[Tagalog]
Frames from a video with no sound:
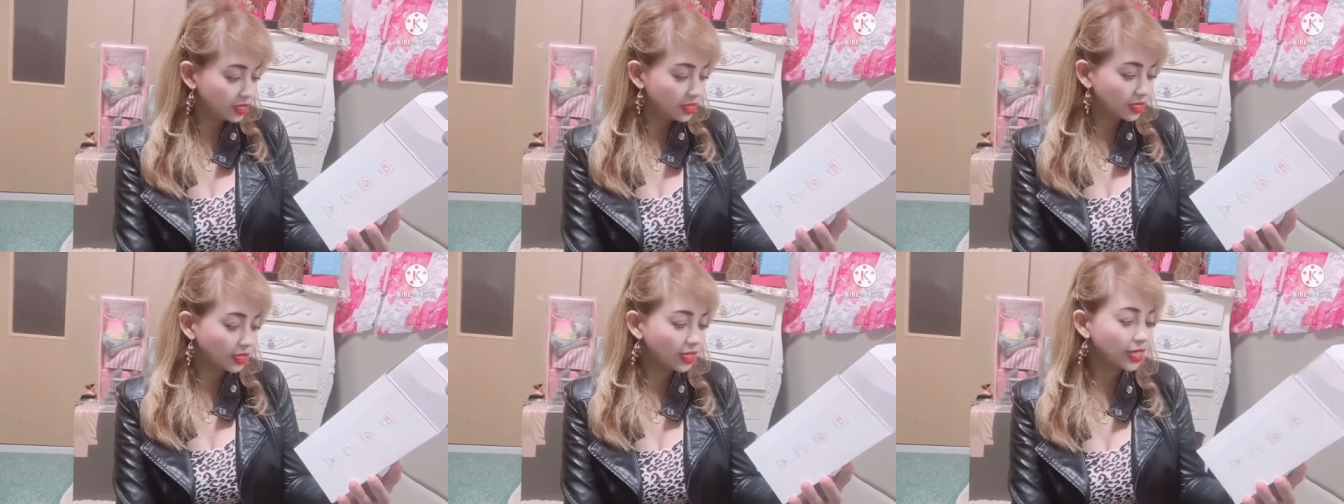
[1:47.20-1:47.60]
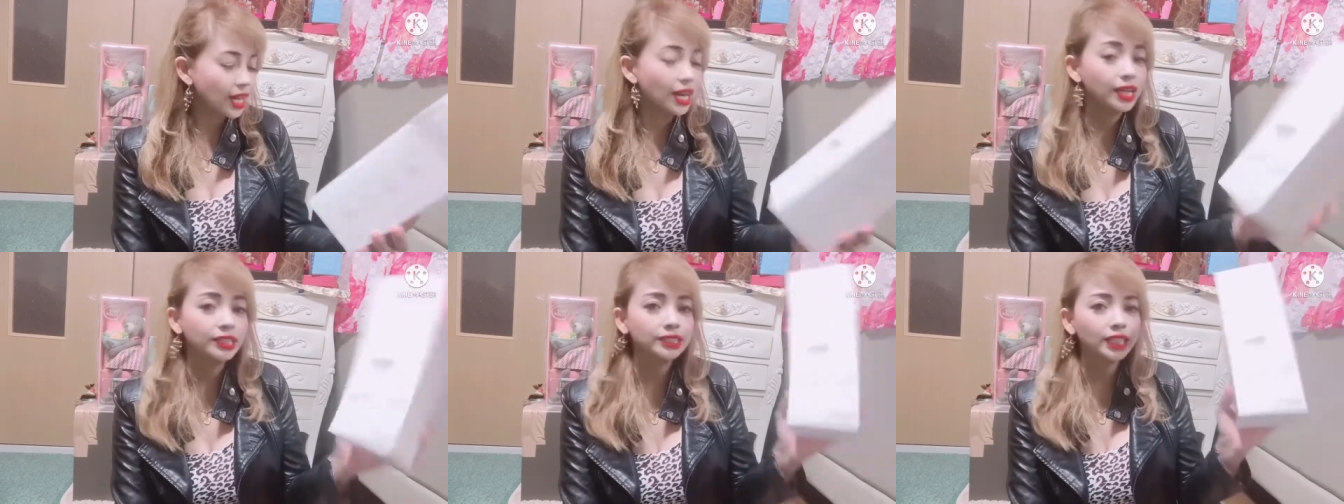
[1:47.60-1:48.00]

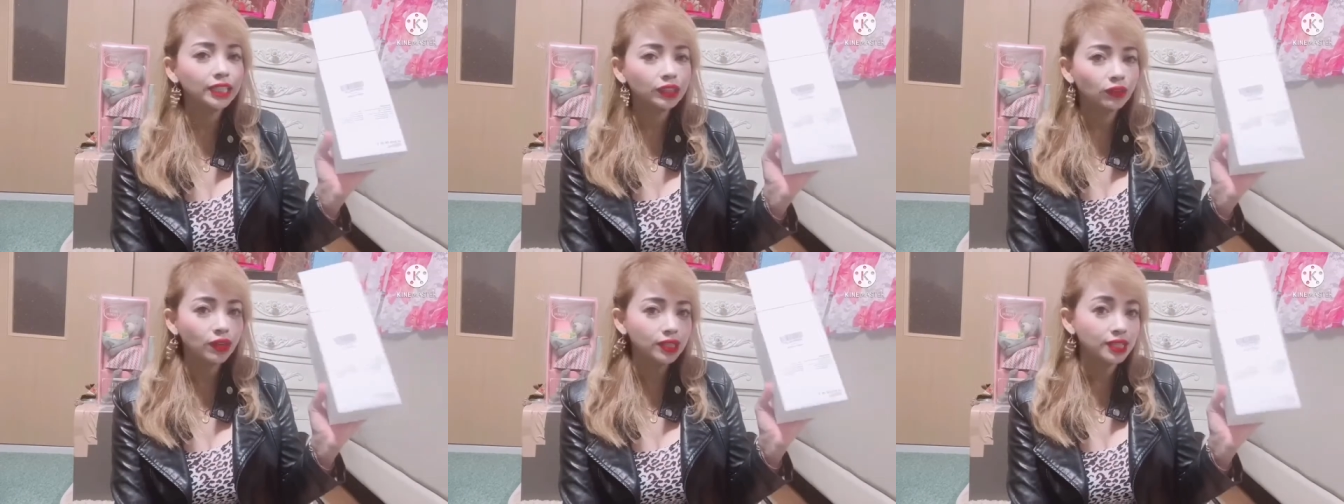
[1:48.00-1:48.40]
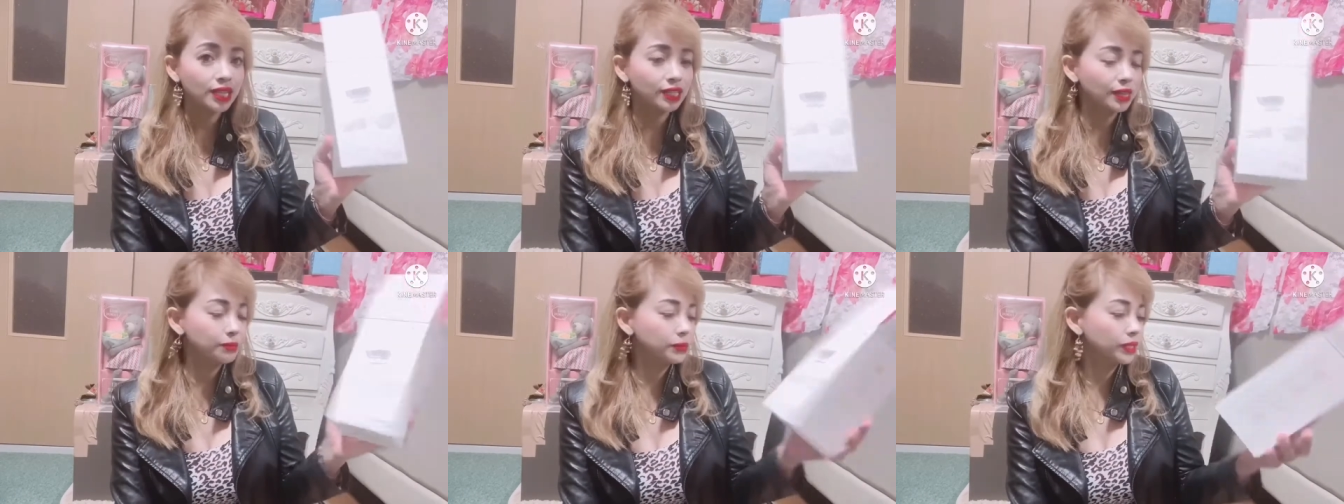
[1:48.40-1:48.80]
Kailangan tatlo ang
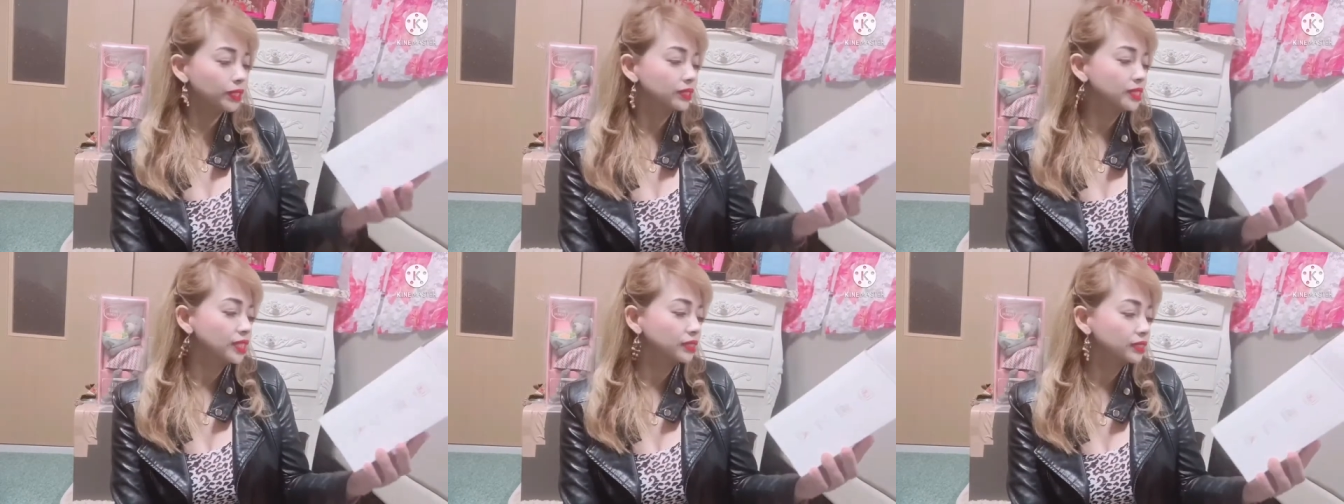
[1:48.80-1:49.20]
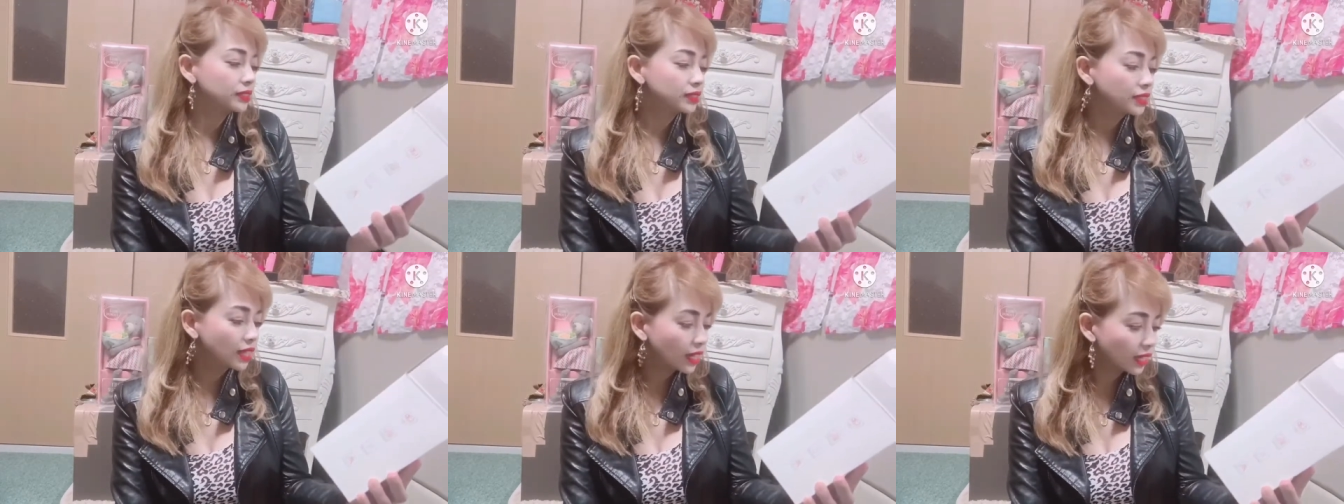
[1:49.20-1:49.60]
gagamitin
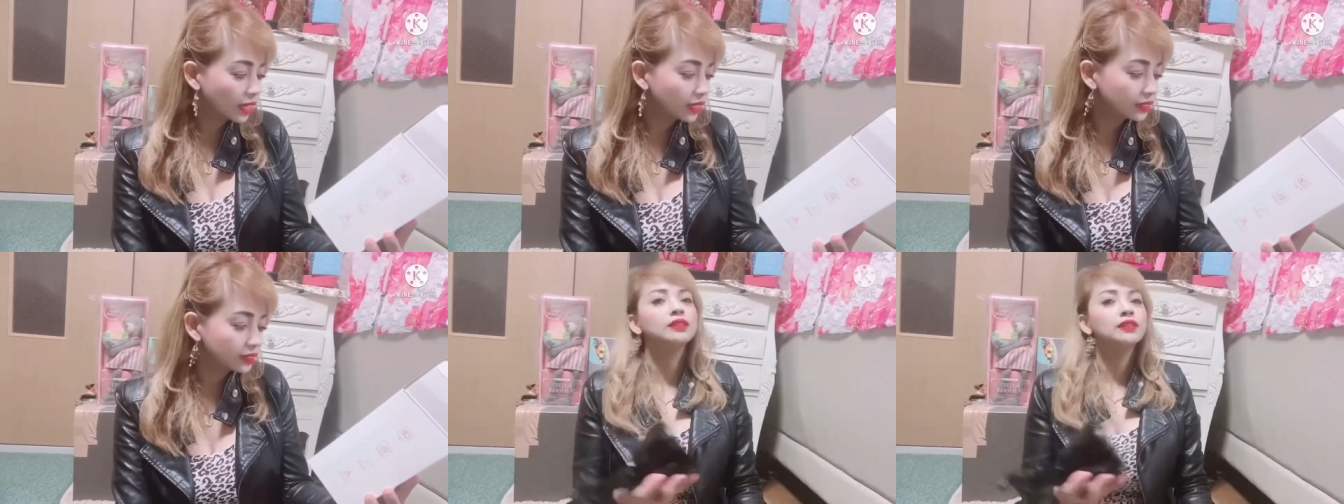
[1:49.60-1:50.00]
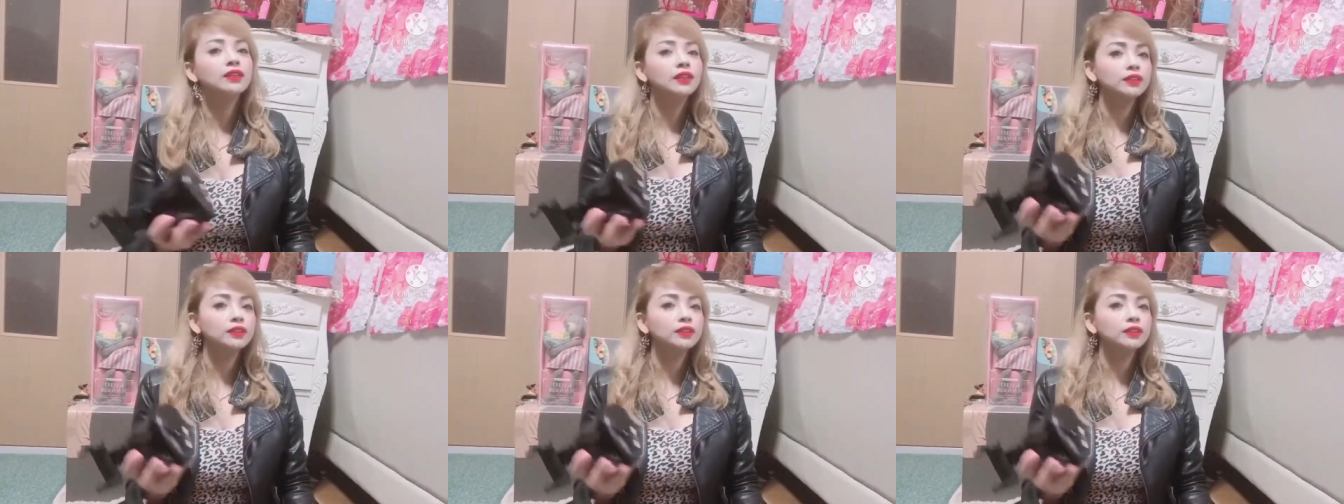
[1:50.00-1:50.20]
natin guys.